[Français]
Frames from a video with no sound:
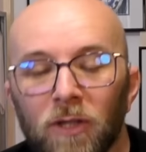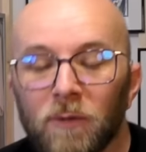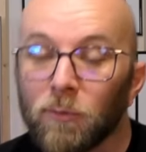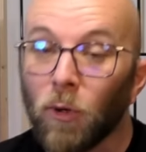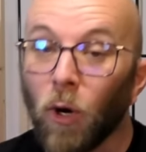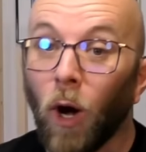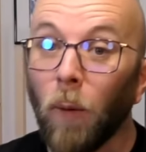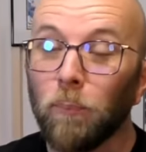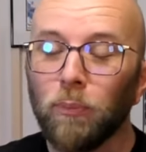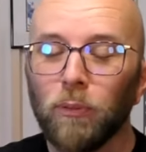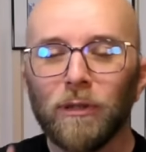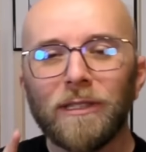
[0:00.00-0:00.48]

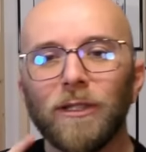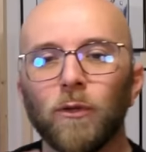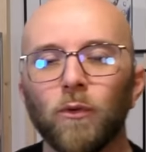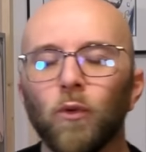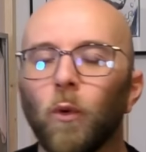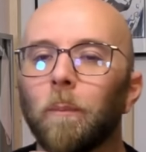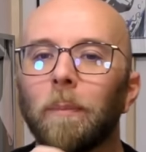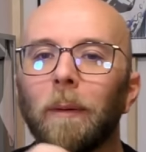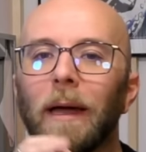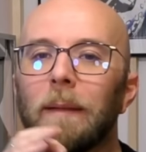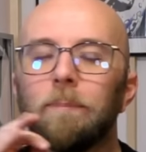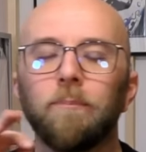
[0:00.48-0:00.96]
en plus ils
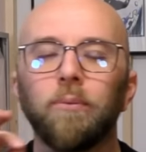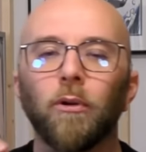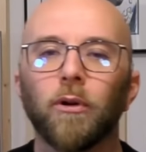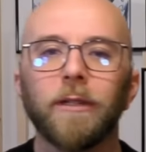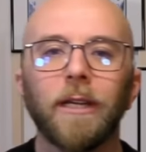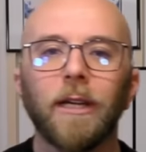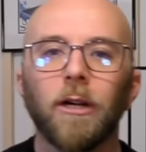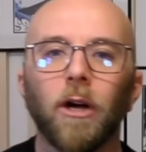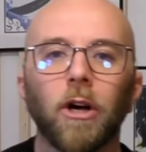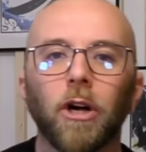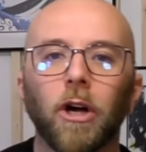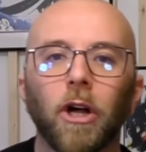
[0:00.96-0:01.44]
nous prennent pour
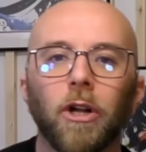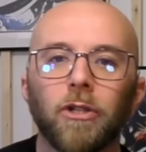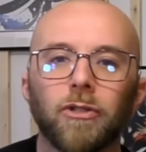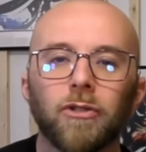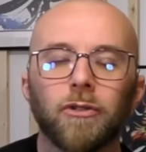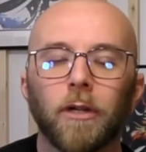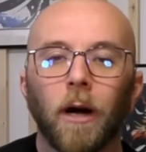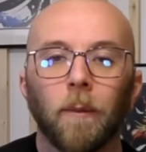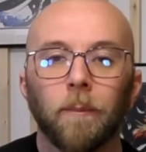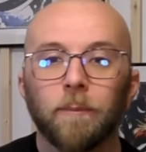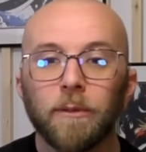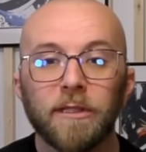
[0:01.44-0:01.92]
des gogoles,
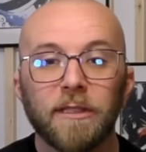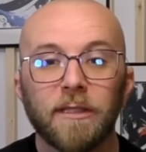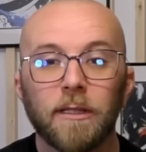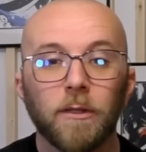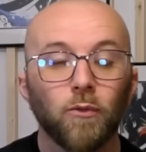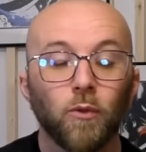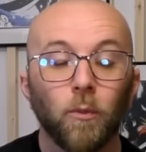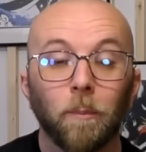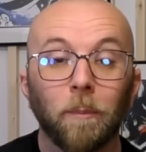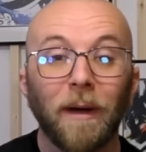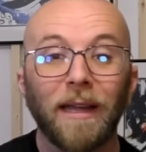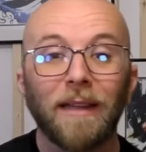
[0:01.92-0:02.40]
tu En plus ils
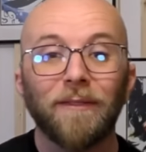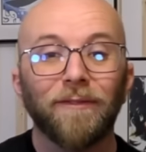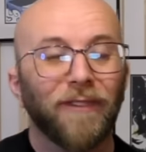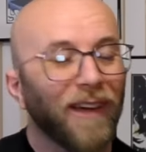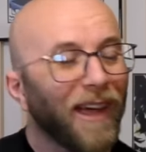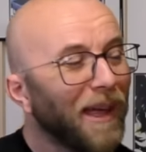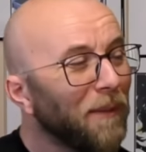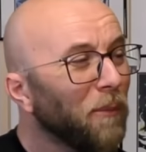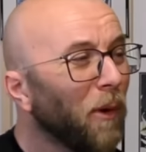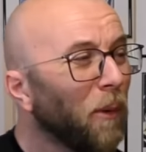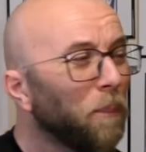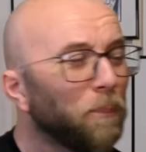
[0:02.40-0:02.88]
nous prennent
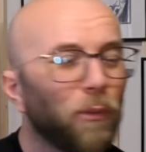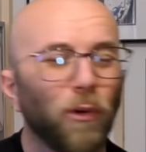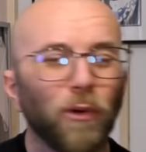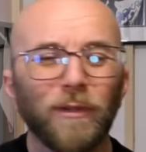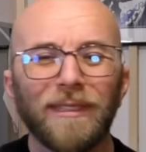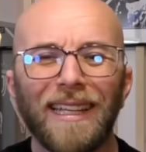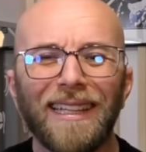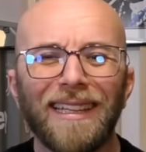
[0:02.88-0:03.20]
vraiment pour des